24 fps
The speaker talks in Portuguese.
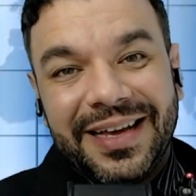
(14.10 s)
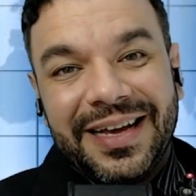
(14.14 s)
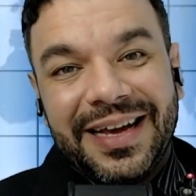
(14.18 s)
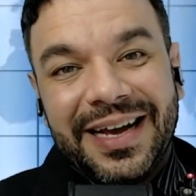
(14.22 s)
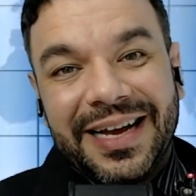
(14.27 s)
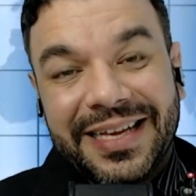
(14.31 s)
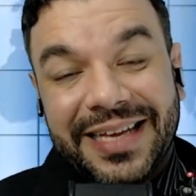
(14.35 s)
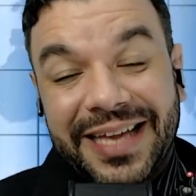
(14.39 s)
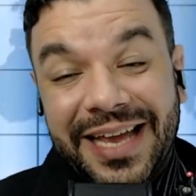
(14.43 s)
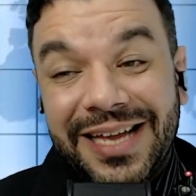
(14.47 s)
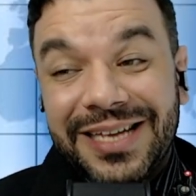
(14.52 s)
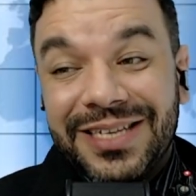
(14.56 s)

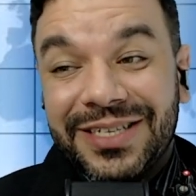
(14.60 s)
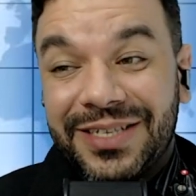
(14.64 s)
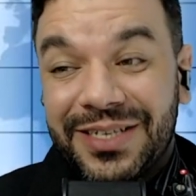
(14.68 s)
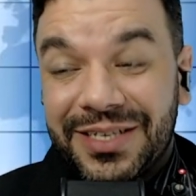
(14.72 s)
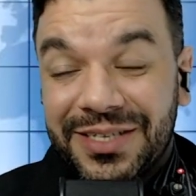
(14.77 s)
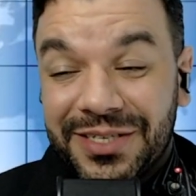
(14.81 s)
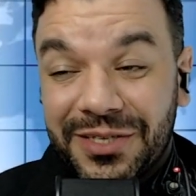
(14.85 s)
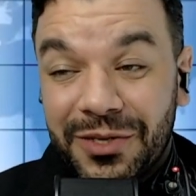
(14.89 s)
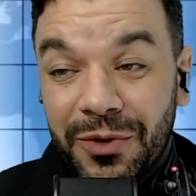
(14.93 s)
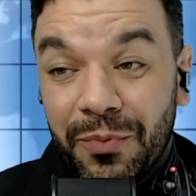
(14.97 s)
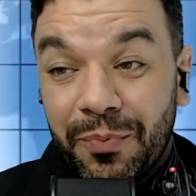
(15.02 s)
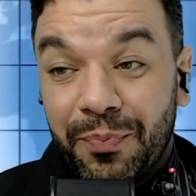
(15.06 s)
aqueles que
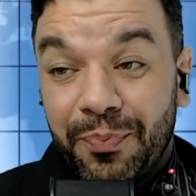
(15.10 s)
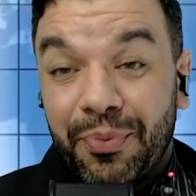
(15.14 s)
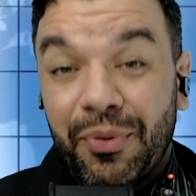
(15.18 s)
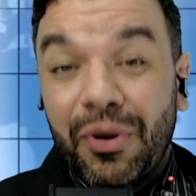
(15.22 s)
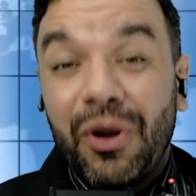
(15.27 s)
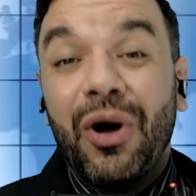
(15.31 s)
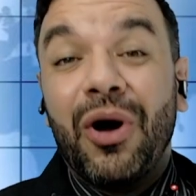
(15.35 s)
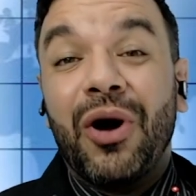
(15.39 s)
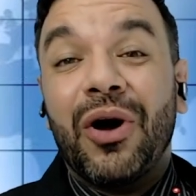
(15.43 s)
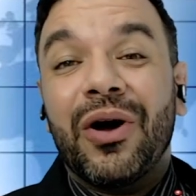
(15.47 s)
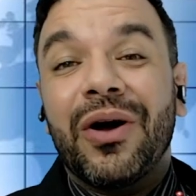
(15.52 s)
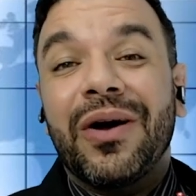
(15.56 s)
são
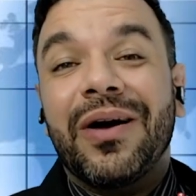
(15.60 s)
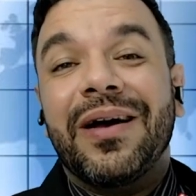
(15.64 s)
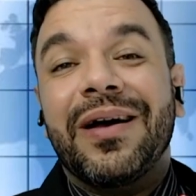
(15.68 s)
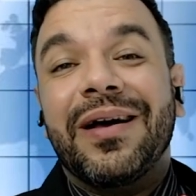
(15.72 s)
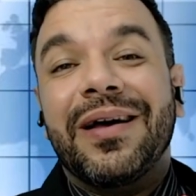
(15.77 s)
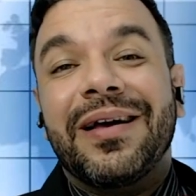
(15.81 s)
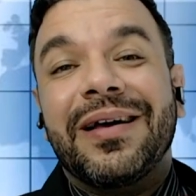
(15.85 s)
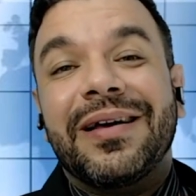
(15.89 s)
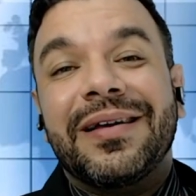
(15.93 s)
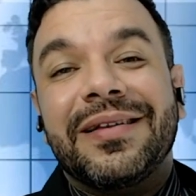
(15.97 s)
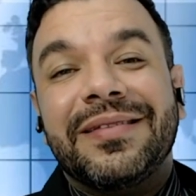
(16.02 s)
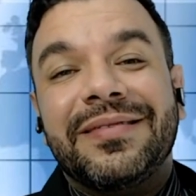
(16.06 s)

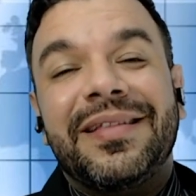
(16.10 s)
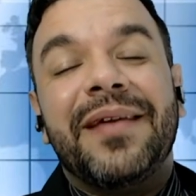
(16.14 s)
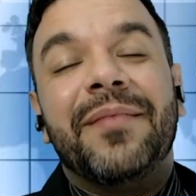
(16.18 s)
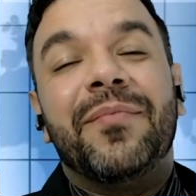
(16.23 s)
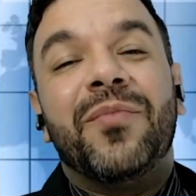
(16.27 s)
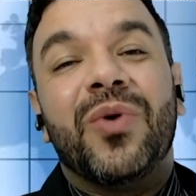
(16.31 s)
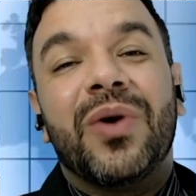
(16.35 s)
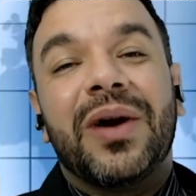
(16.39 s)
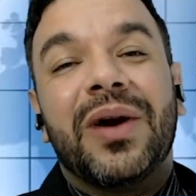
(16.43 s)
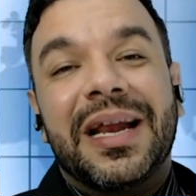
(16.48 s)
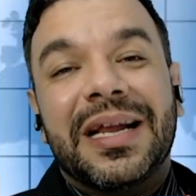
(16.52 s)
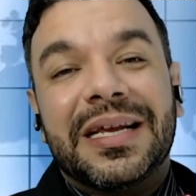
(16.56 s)

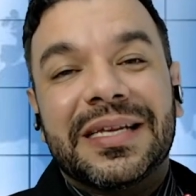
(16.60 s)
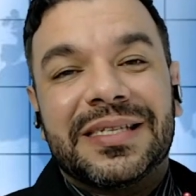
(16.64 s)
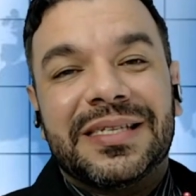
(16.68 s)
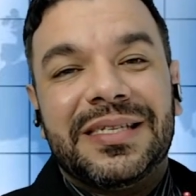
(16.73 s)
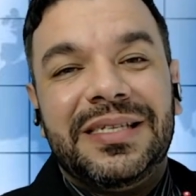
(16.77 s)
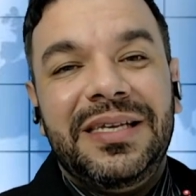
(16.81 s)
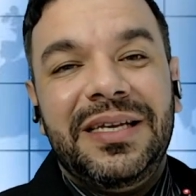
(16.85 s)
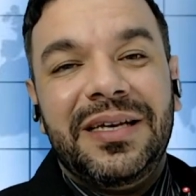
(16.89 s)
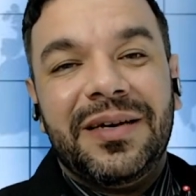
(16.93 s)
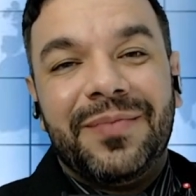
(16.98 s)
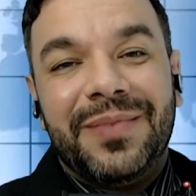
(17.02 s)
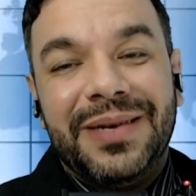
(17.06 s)

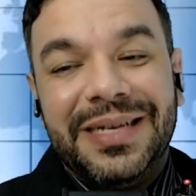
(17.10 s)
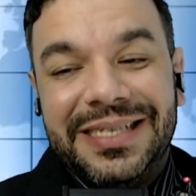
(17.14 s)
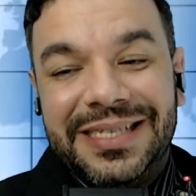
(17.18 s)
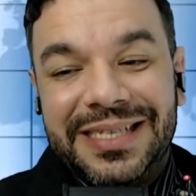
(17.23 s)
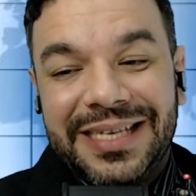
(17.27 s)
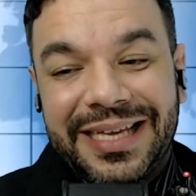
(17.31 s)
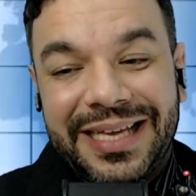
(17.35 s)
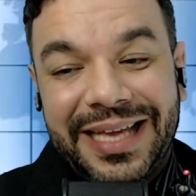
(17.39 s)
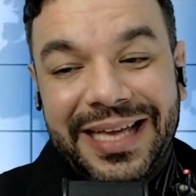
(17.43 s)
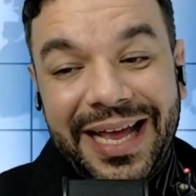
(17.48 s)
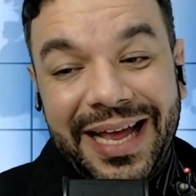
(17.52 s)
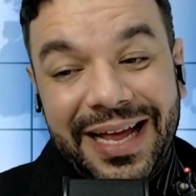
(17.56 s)
pró-democracia, mas
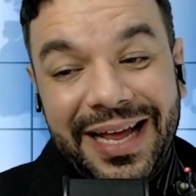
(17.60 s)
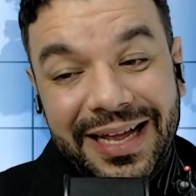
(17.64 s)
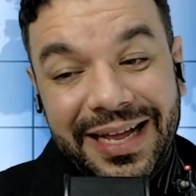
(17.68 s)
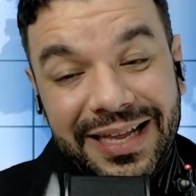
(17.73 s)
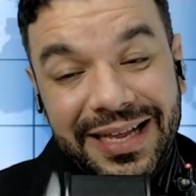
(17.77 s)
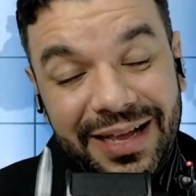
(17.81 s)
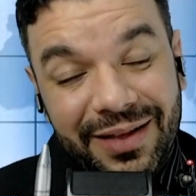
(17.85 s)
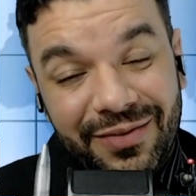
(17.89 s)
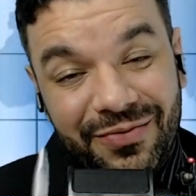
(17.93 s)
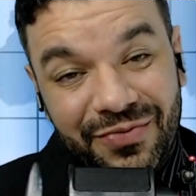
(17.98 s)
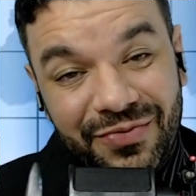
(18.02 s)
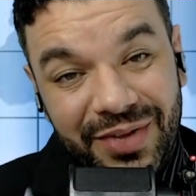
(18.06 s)
sequer
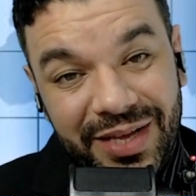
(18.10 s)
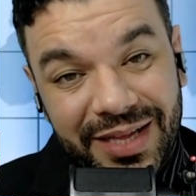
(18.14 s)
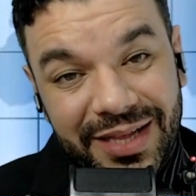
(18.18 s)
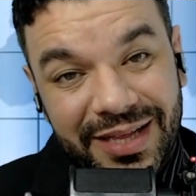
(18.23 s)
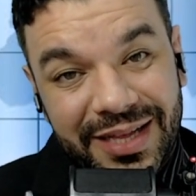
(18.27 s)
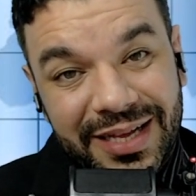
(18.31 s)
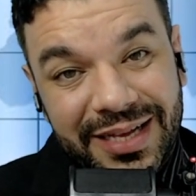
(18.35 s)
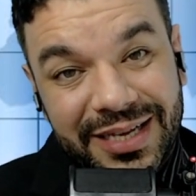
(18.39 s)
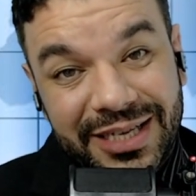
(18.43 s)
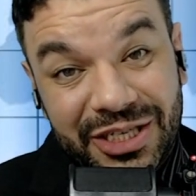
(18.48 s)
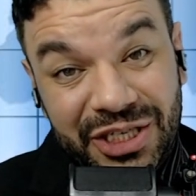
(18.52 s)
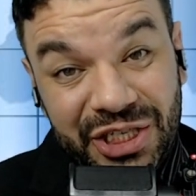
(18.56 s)
na
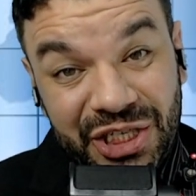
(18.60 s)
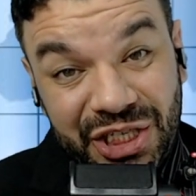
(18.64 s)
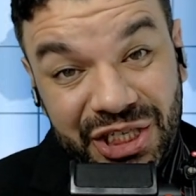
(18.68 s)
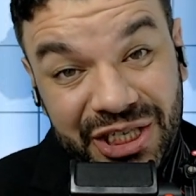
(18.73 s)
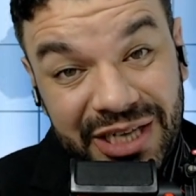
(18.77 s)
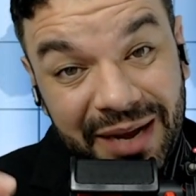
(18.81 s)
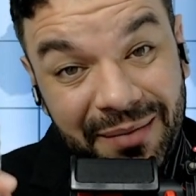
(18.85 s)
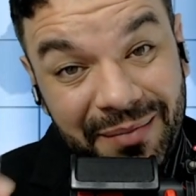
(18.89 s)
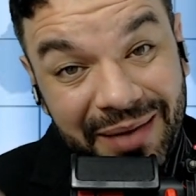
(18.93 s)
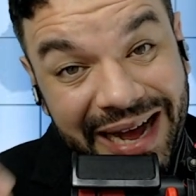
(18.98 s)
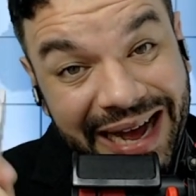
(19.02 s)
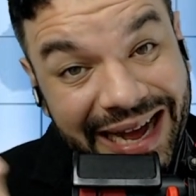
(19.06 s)
vida
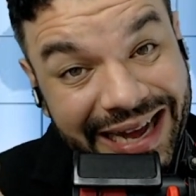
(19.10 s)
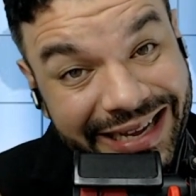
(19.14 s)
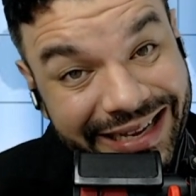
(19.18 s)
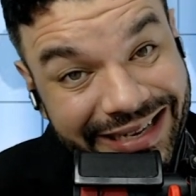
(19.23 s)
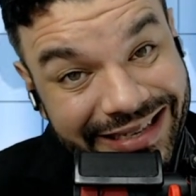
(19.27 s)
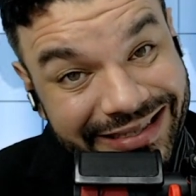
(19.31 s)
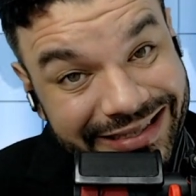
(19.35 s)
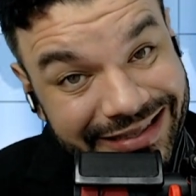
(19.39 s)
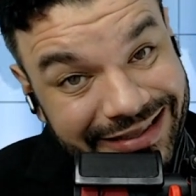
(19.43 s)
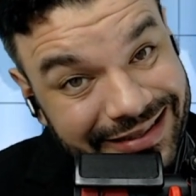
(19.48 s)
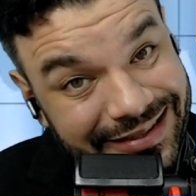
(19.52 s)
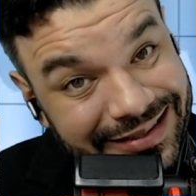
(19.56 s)

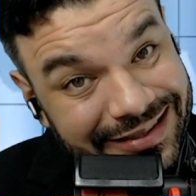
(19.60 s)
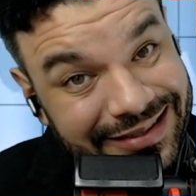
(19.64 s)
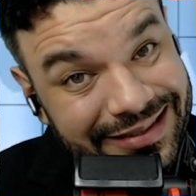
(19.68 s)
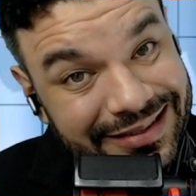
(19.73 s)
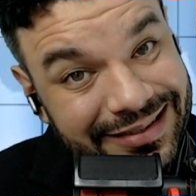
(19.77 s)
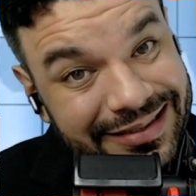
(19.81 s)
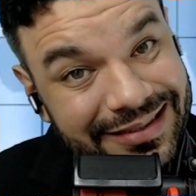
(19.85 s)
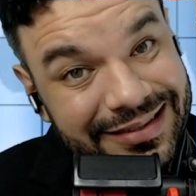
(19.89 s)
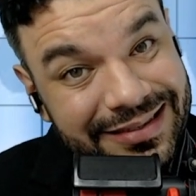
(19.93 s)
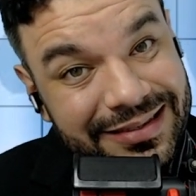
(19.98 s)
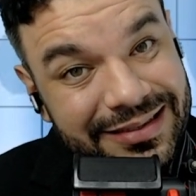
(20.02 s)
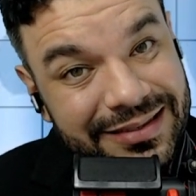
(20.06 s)
jamais